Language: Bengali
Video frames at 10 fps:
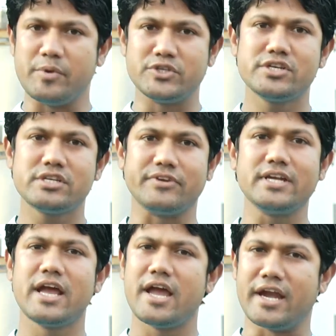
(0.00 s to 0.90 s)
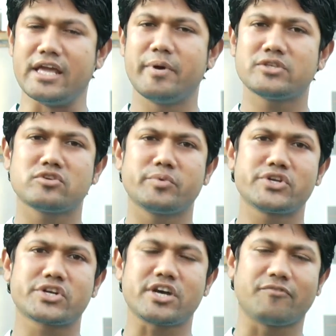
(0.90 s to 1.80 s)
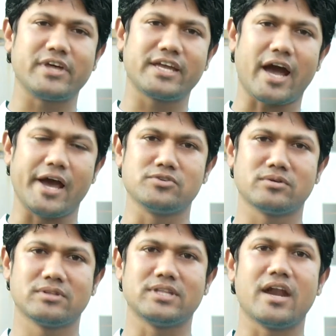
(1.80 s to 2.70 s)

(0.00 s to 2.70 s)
বিজয় টিভির নির্বাচন বিষয়ক সাপ্তাহিক আয়োজন